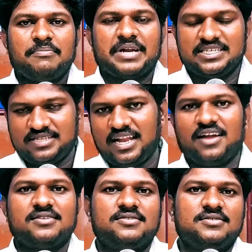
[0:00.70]
ప్రైజ్ దిలా
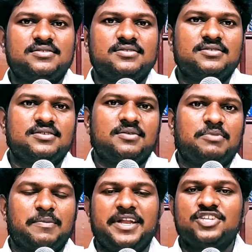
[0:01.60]

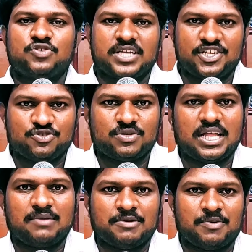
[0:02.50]
ప్రభు యేసుక్రీస్తు
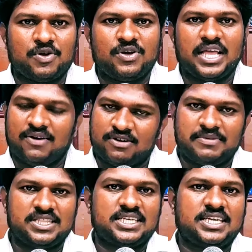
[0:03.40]
నామంలో యాభై
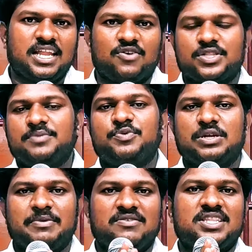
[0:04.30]
మందికి నా
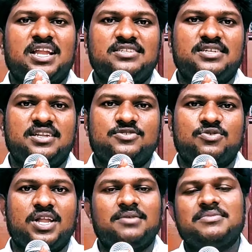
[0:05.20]
హృదయపూర్వకమైన వందనాలు
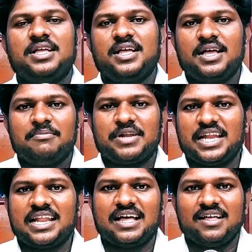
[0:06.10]
చెల్లిస్తున్నా
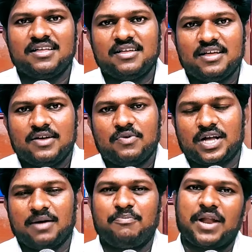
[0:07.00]
ప్రియులరా ఒక
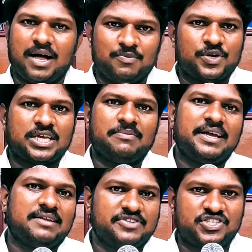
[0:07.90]

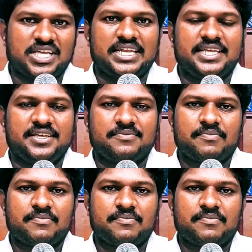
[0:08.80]
ప్రాముఖ్యమైన విషయాన్ని